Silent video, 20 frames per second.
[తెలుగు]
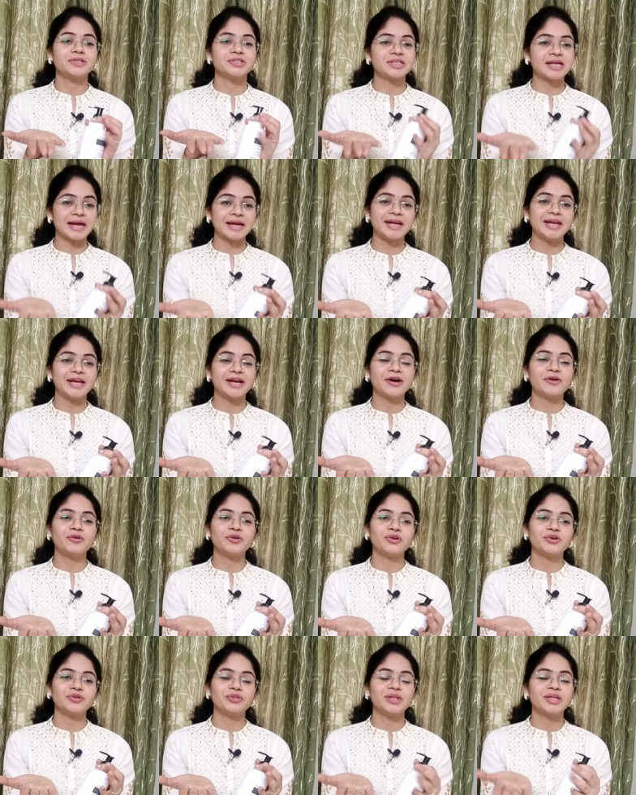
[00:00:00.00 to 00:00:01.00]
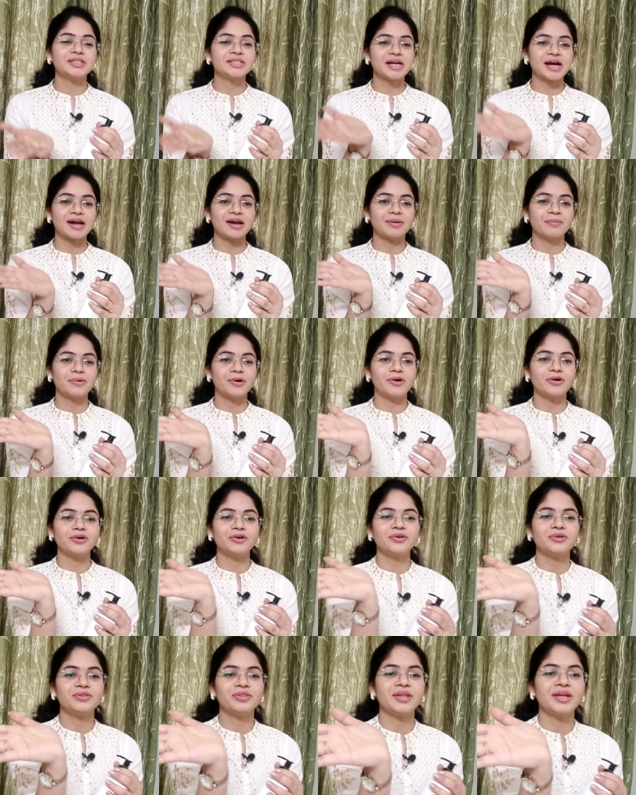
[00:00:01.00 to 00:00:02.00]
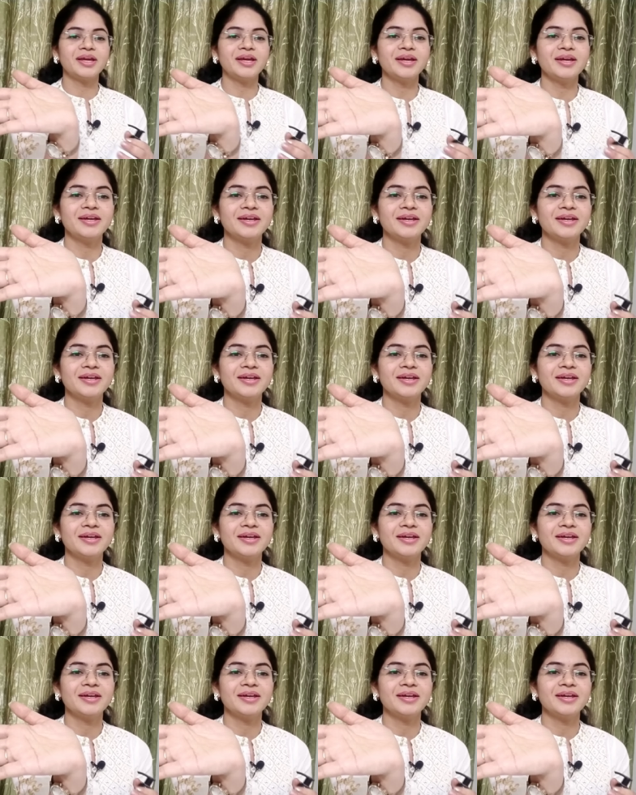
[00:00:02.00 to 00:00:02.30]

షైనీగా ఉంటుంది చాలా బాగుంటుంది